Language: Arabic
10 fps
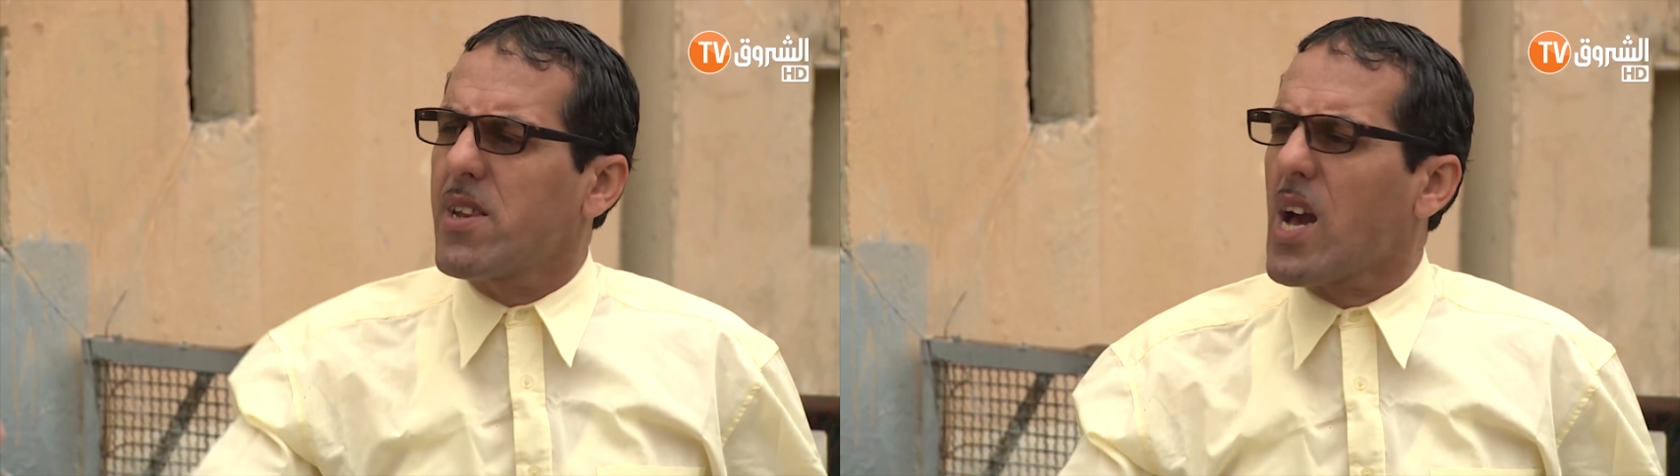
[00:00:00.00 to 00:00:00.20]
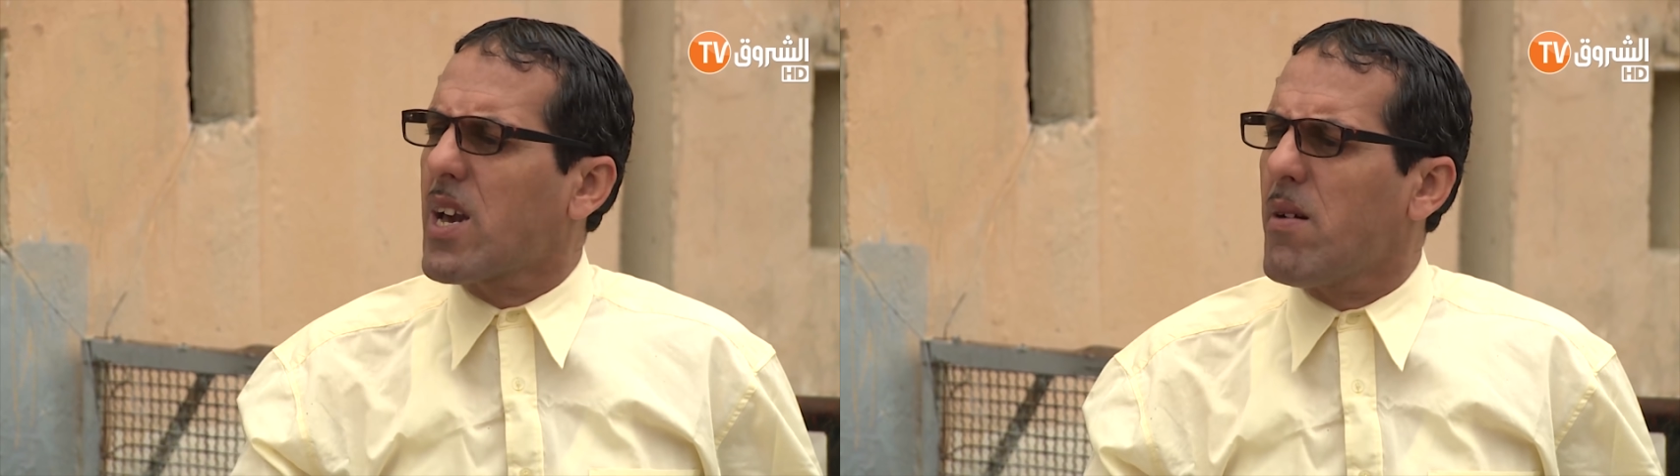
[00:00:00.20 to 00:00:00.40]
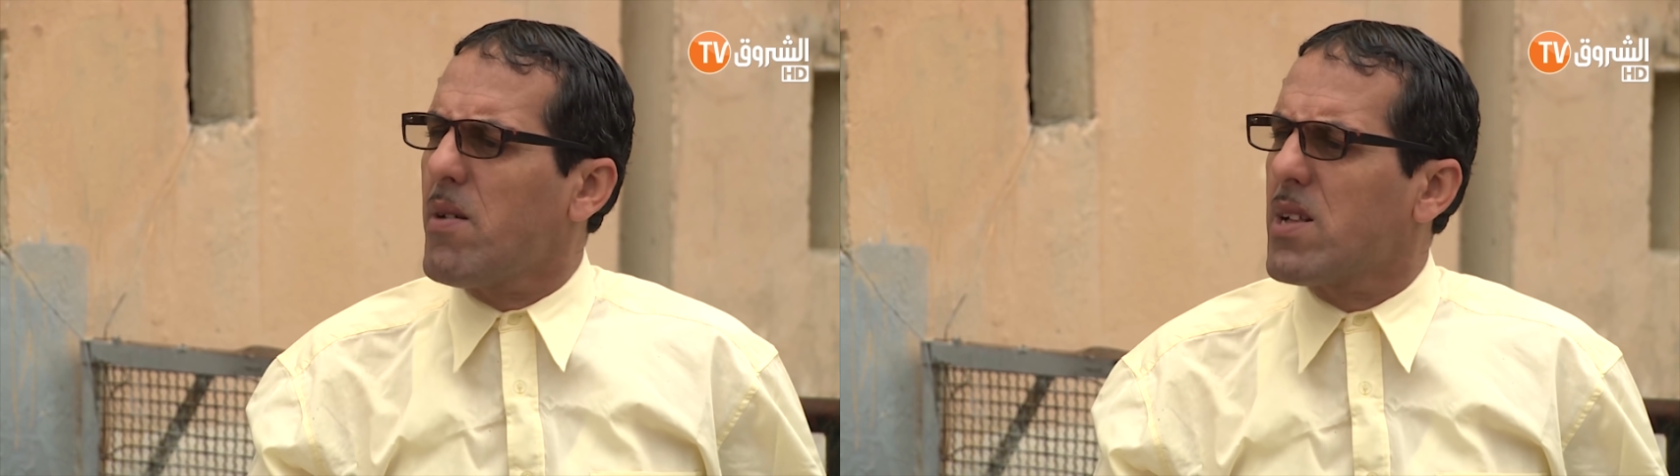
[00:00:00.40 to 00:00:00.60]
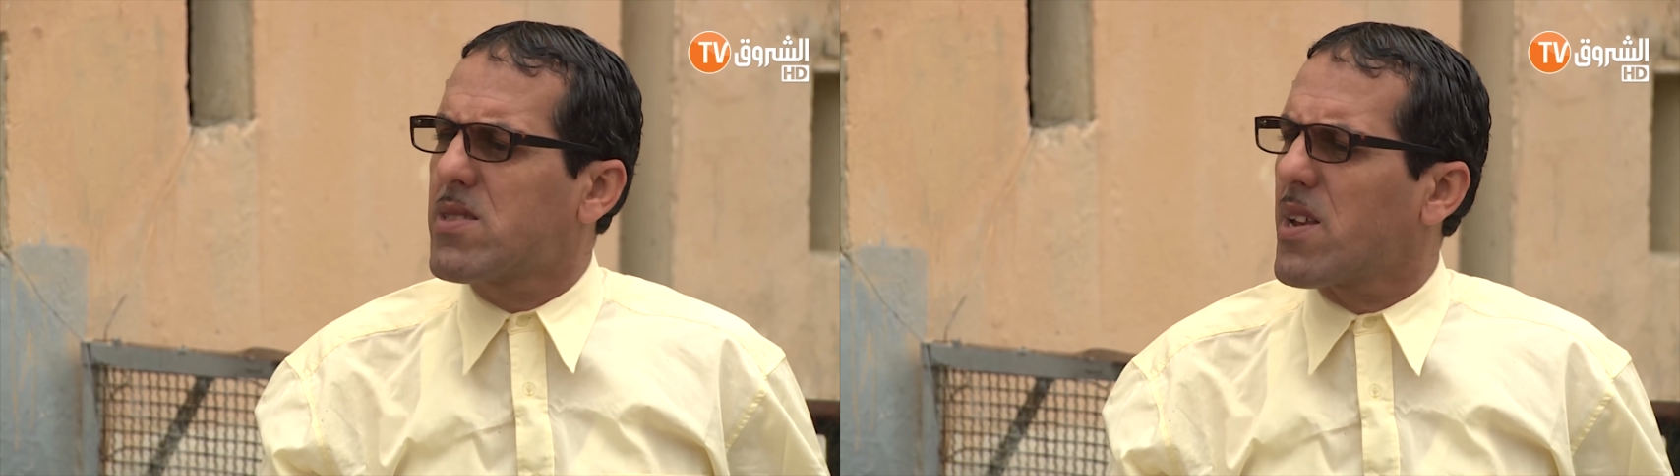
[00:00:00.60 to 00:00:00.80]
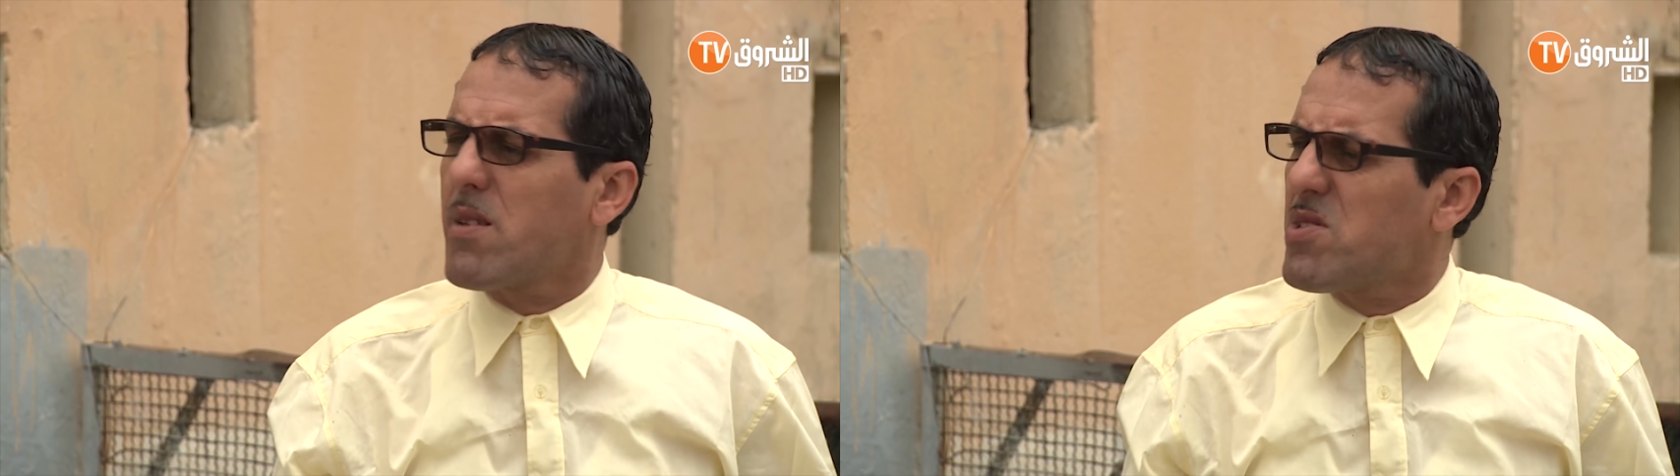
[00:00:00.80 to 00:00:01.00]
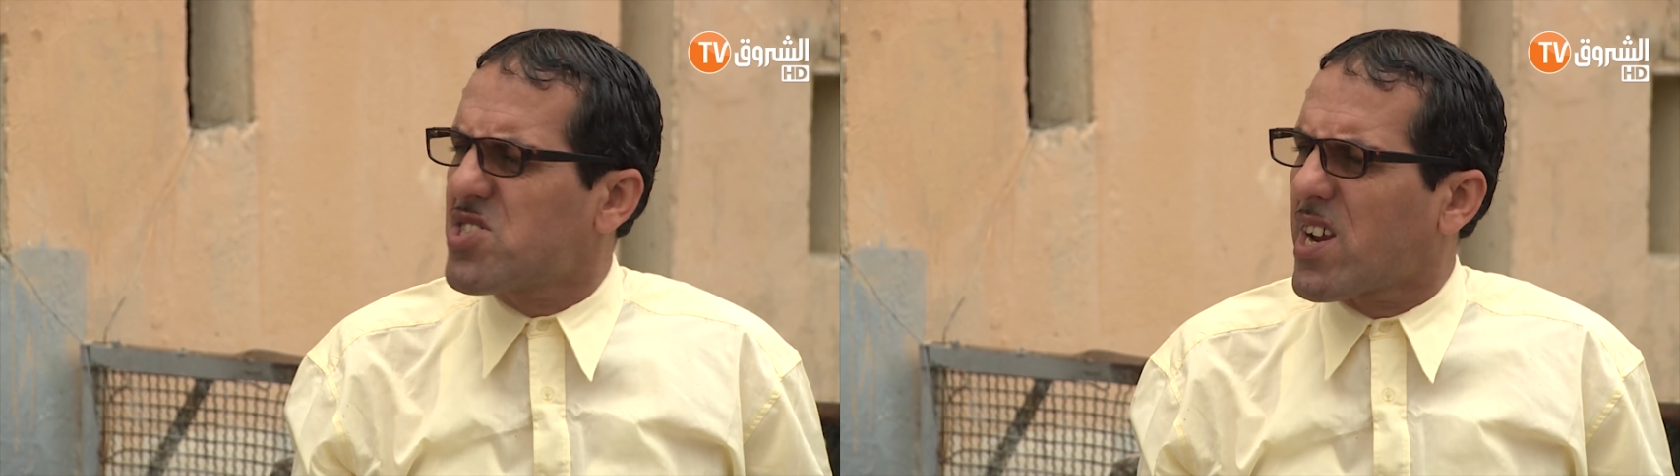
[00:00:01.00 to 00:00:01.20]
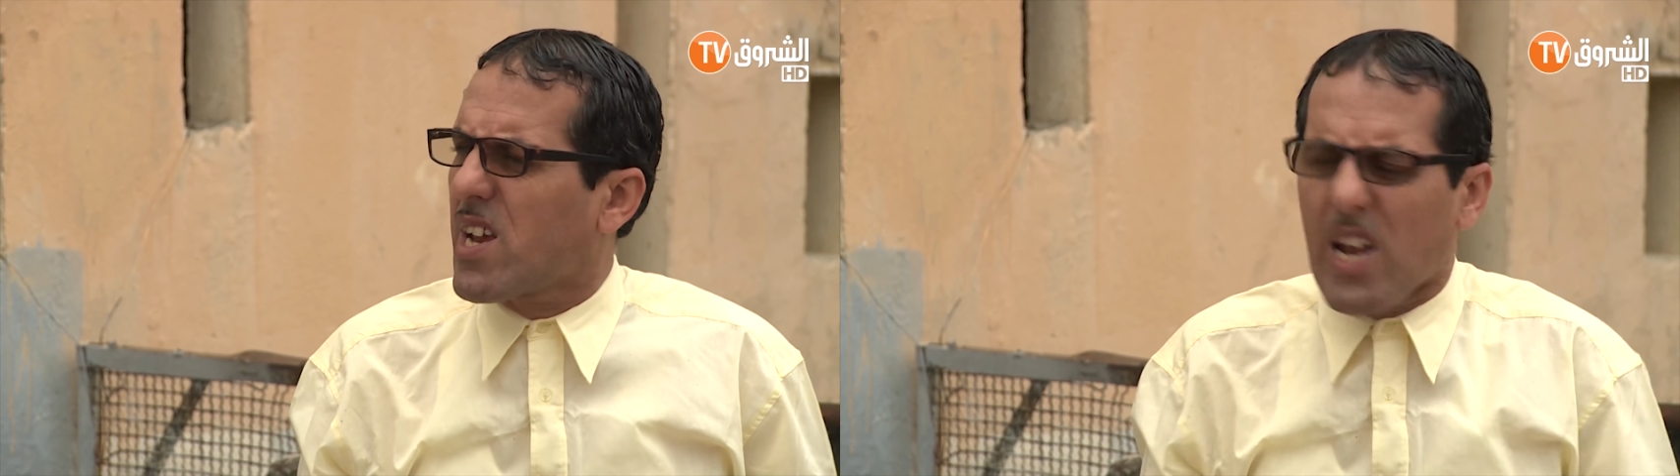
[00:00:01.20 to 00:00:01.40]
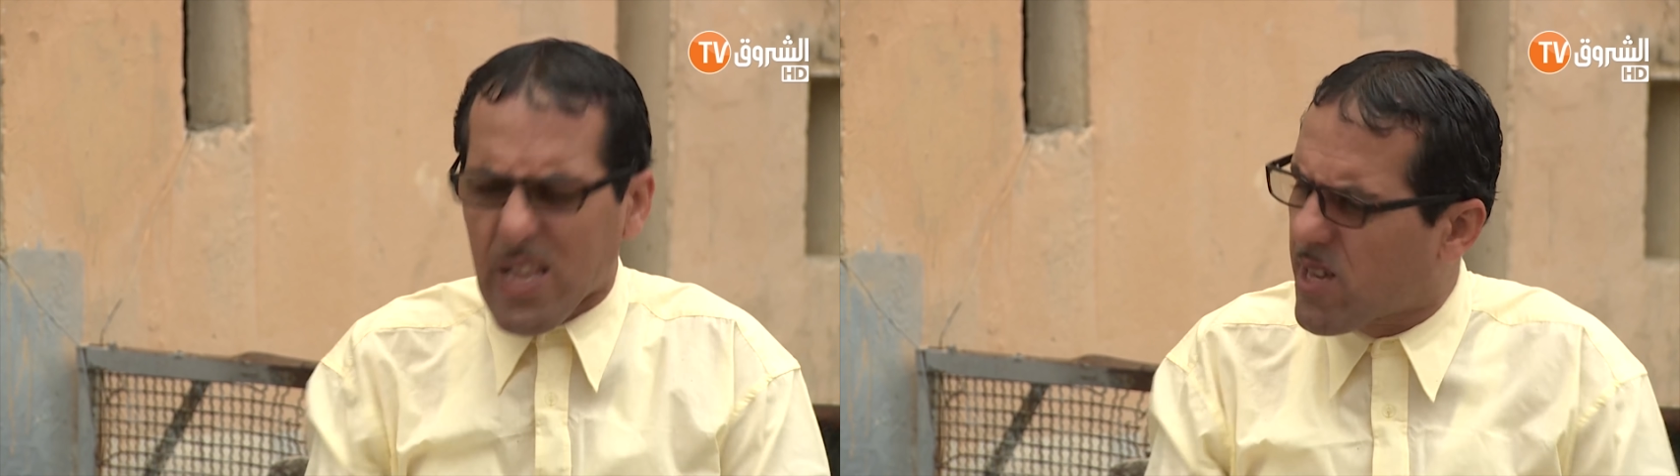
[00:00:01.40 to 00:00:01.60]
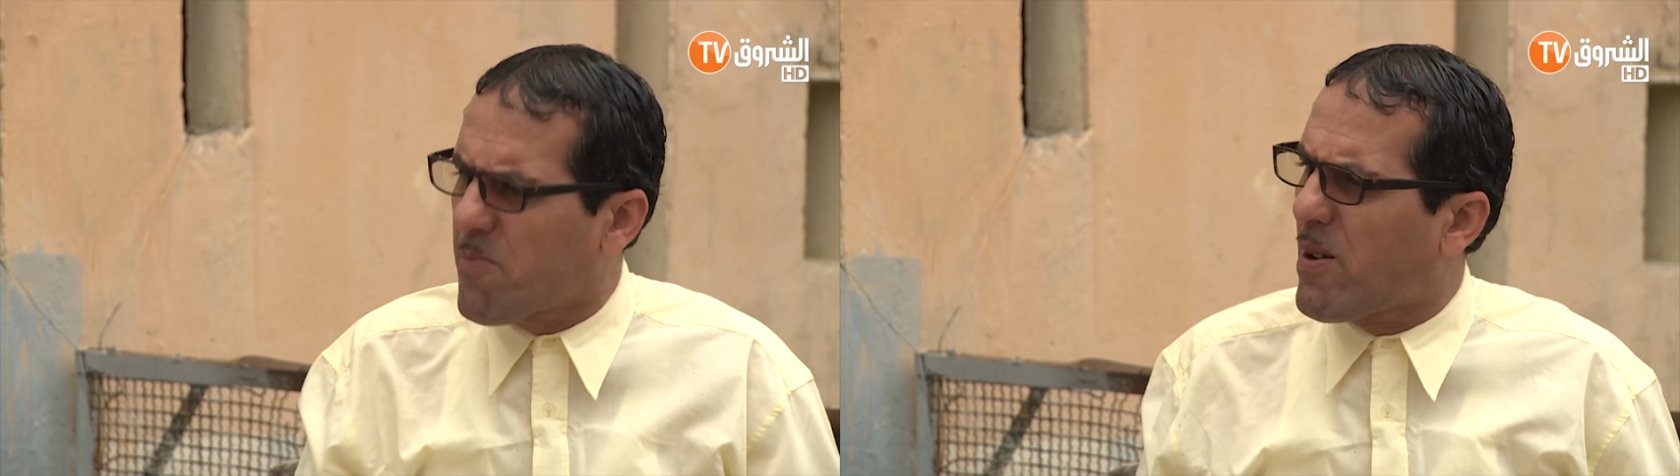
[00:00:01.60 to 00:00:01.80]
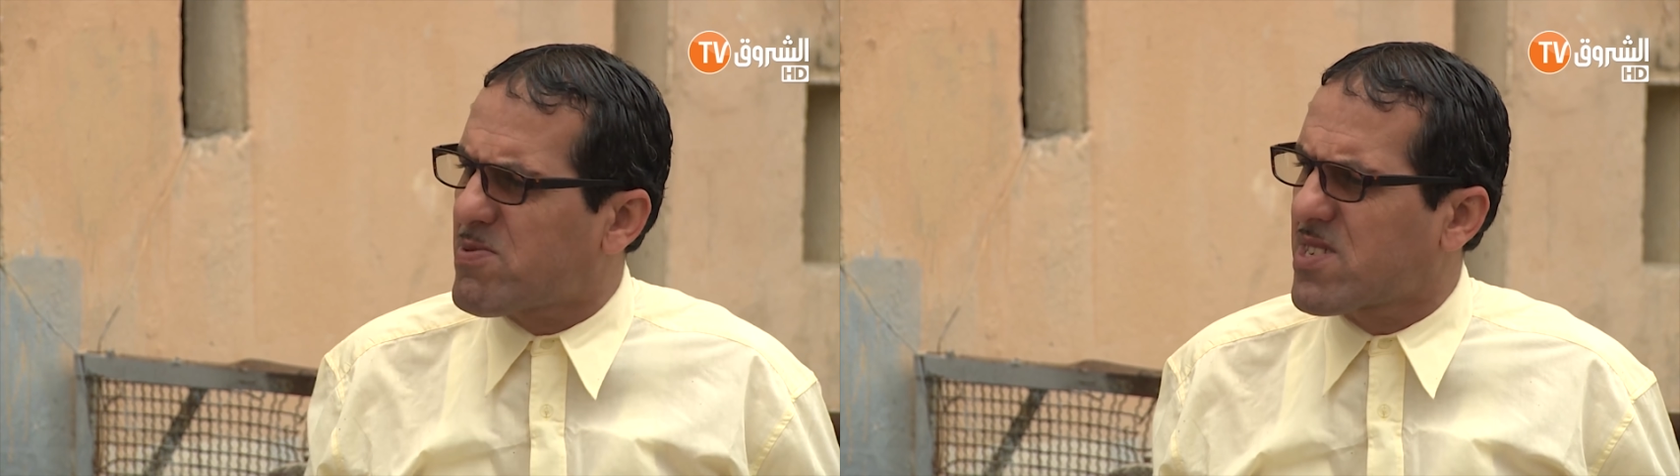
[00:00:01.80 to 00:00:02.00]
لي دير لي مشاكل على
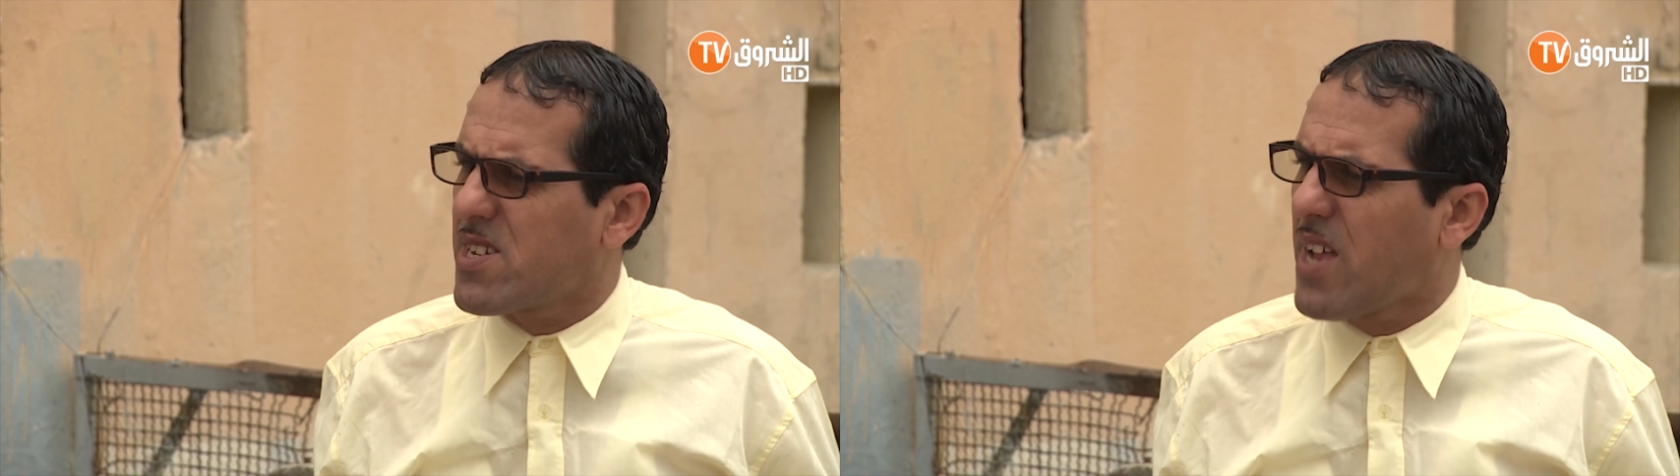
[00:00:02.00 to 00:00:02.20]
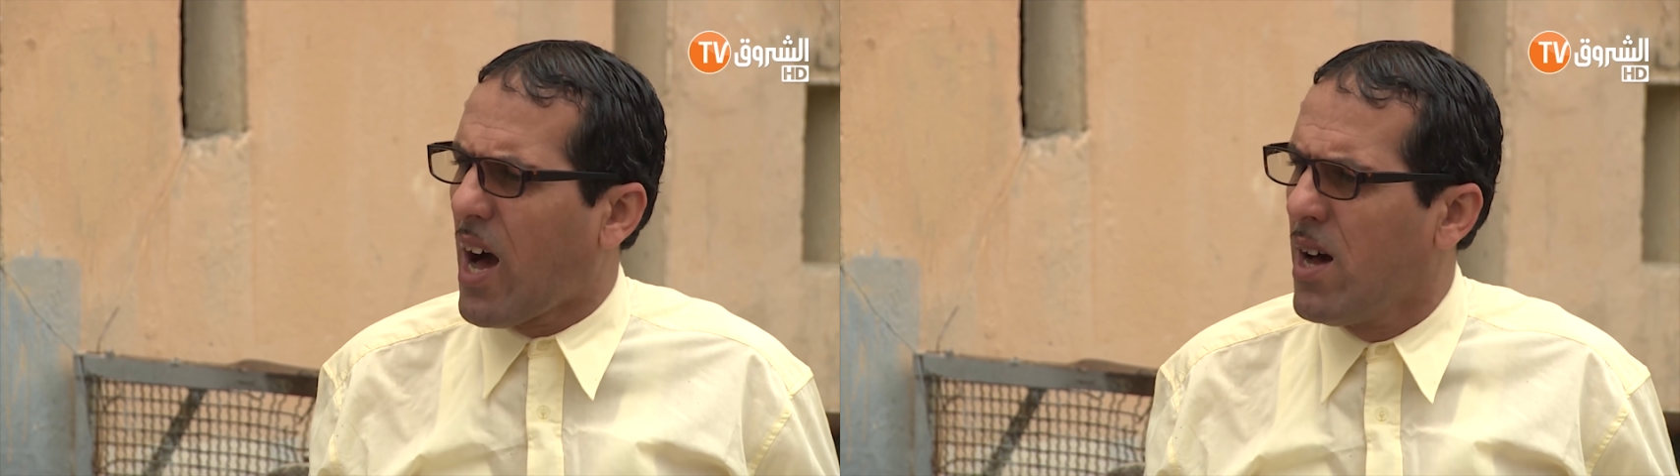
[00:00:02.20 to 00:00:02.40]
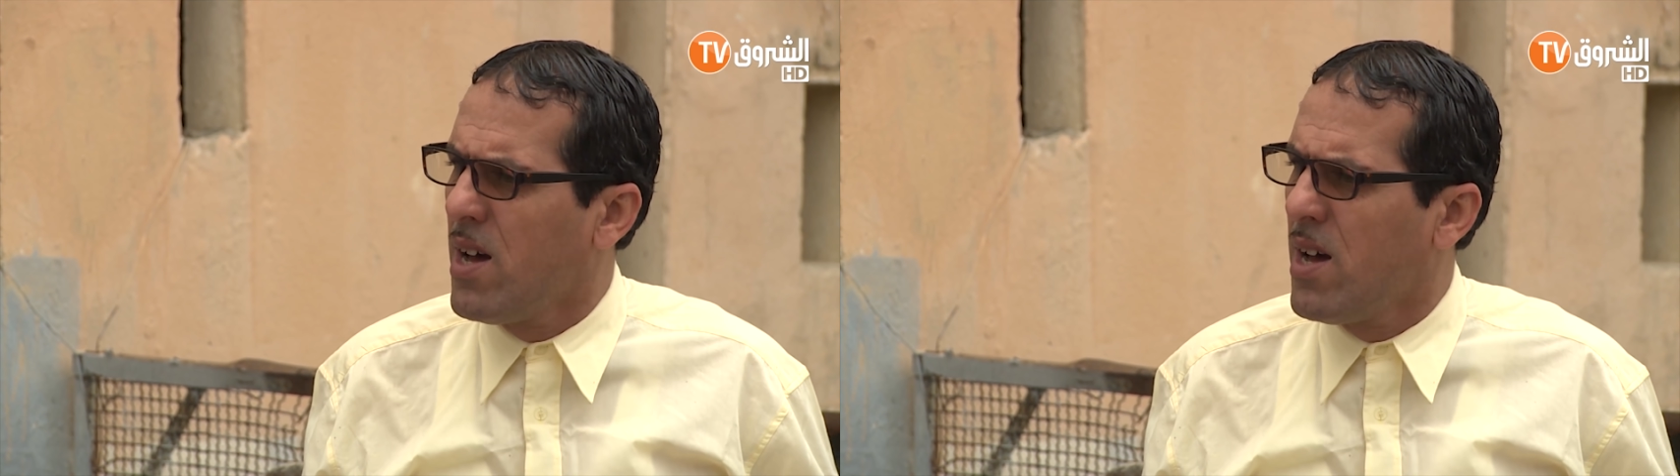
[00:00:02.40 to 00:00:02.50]
الضربه مسكينه